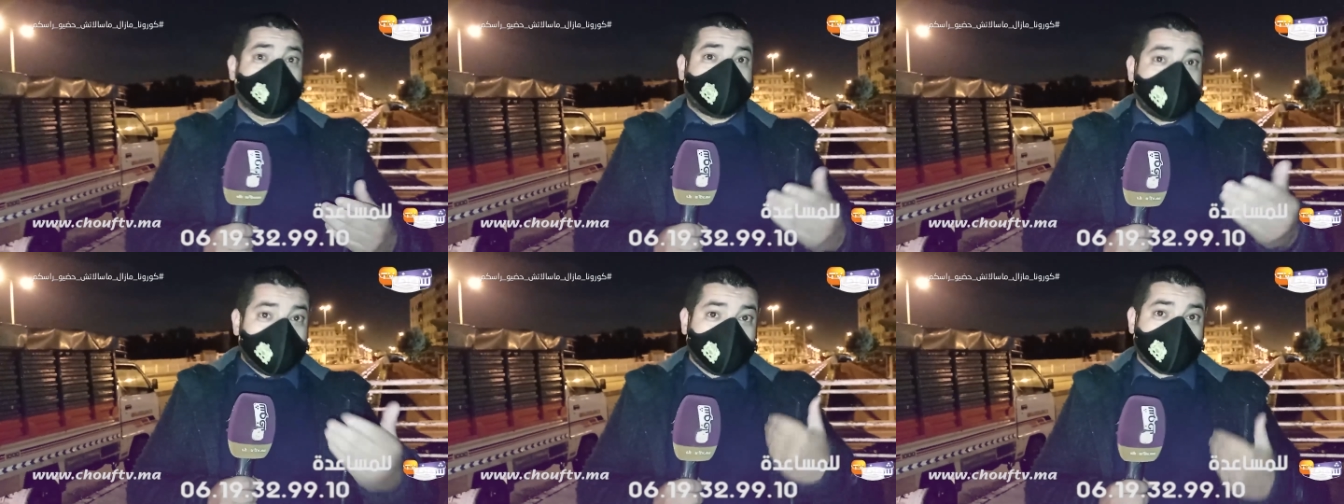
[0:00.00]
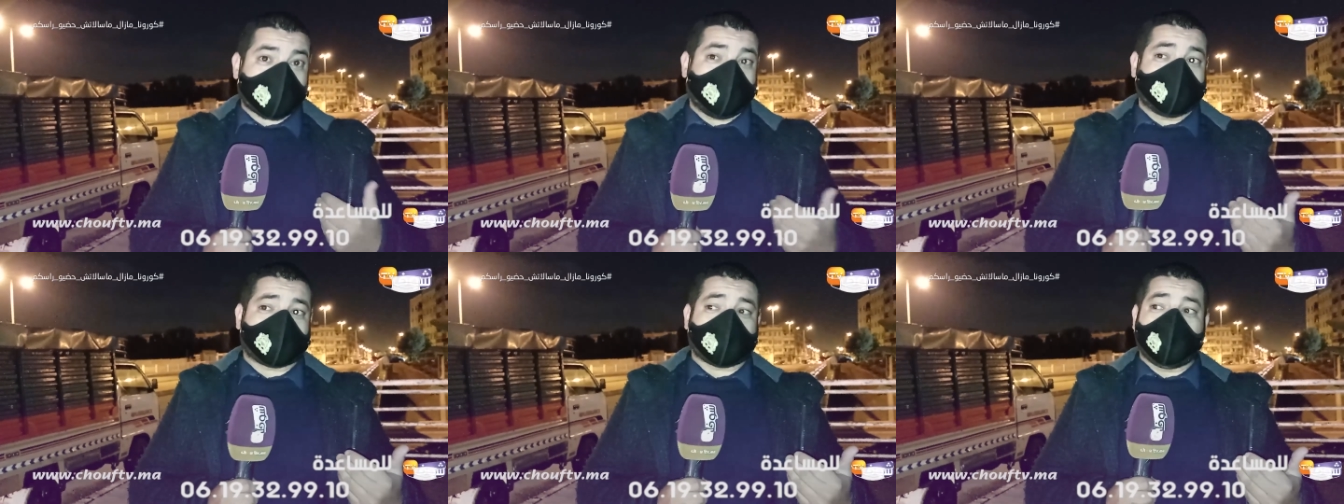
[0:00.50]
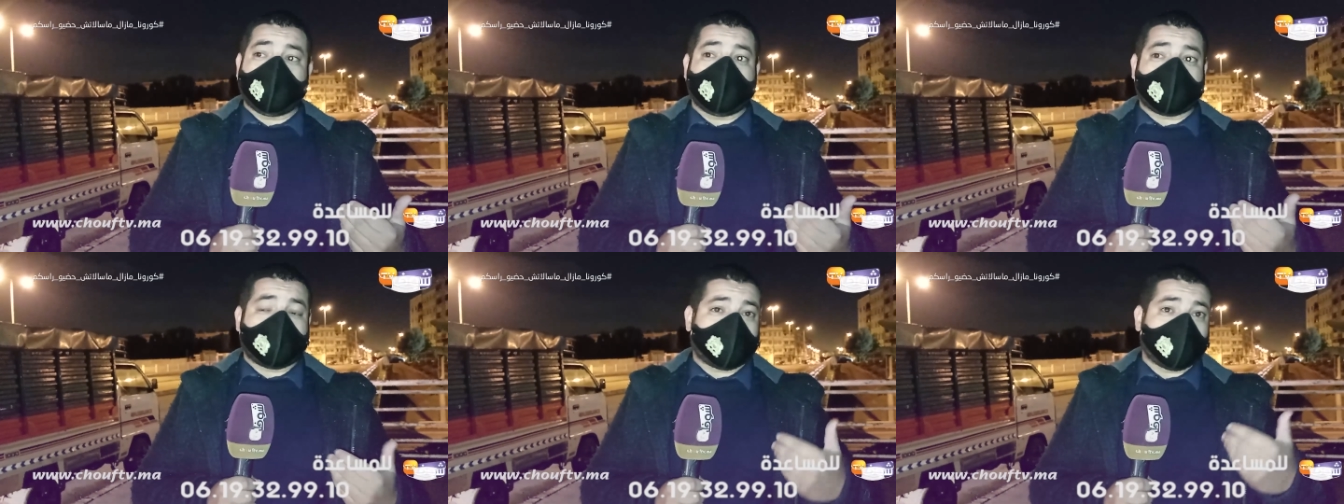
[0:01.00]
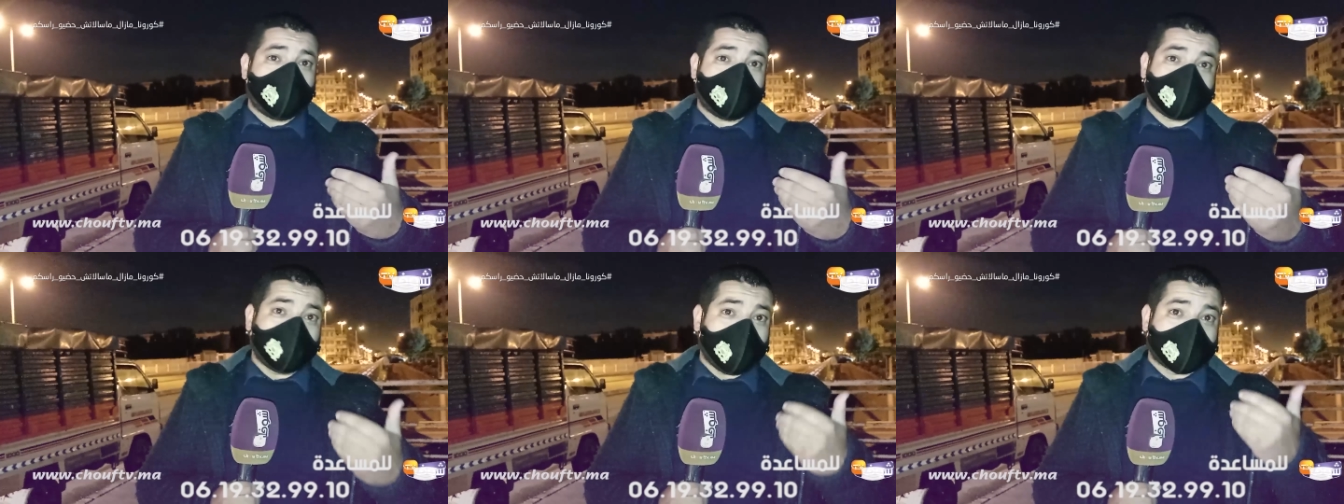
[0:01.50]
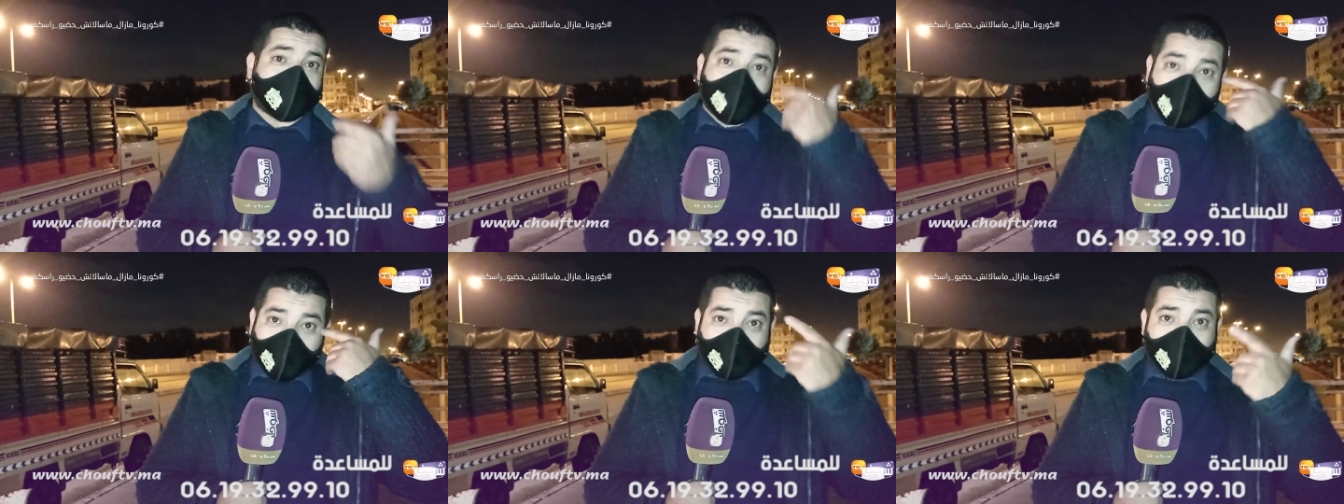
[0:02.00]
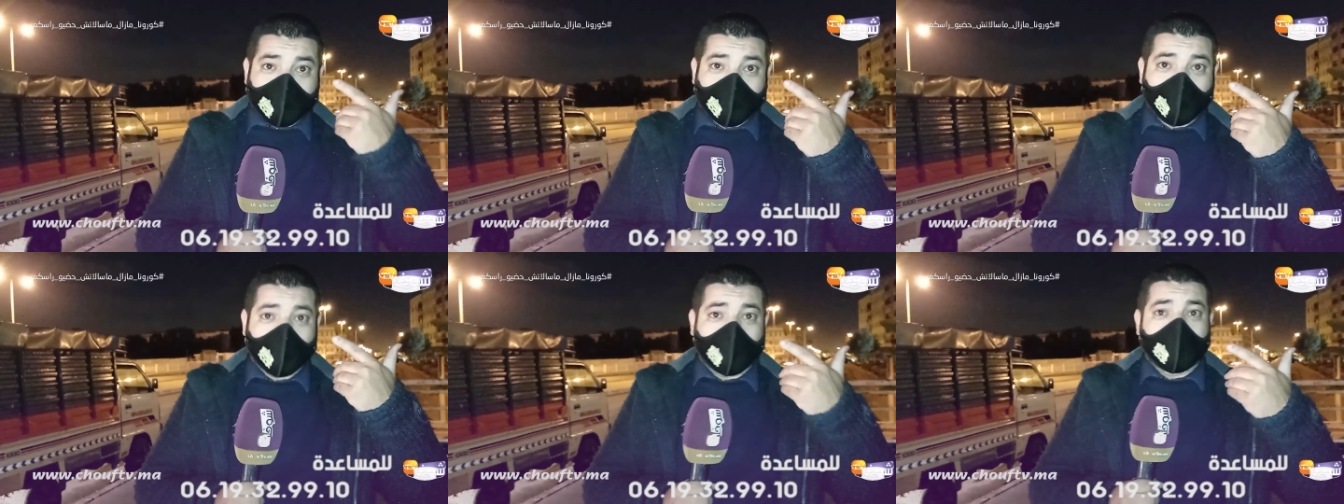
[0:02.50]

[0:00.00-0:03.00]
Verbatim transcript: كاينين الناس عيطوا علينا قال لك ما قدرناش نخدموا